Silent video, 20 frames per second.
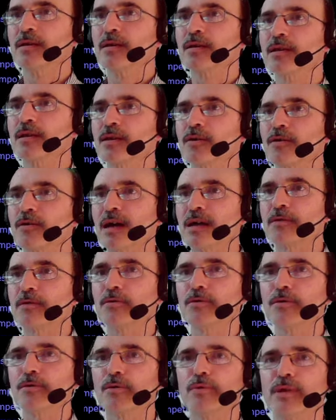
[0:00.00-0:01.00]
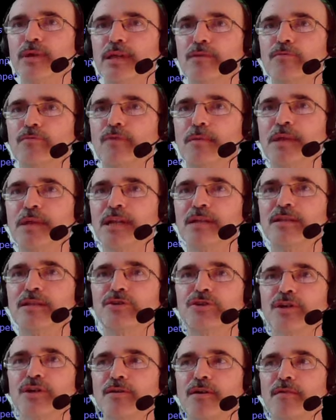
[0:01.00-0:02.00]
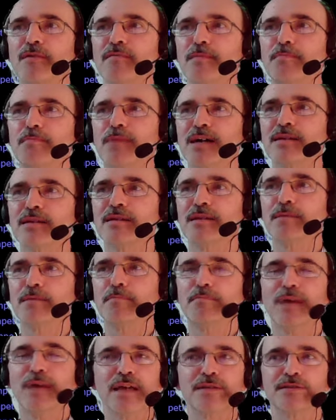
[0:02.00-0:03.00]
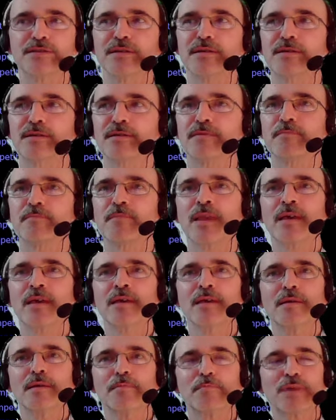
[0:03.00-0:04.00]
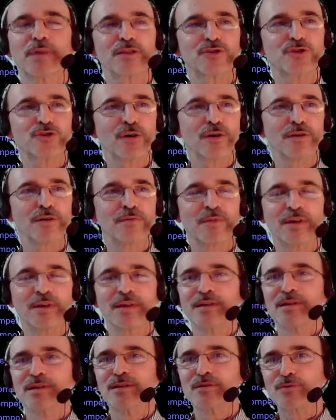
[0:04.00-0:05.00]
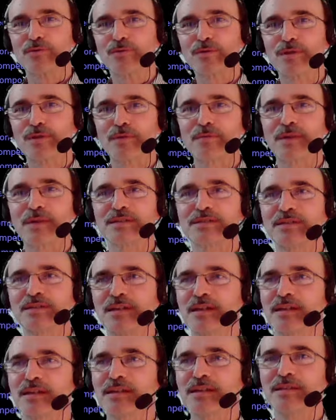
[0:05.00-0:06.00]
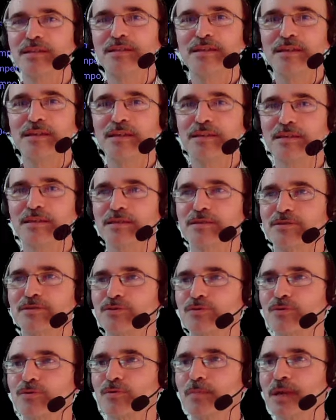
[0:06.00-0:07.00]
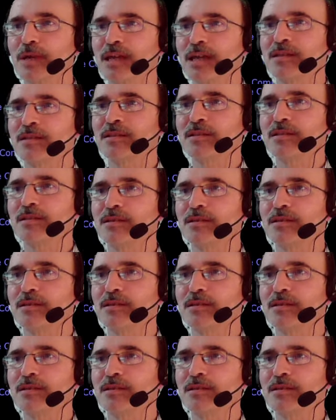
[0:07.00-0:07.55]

ho, eccolo qui, 2019 Bunny Basic. Perciò tutta una serie di strumenti,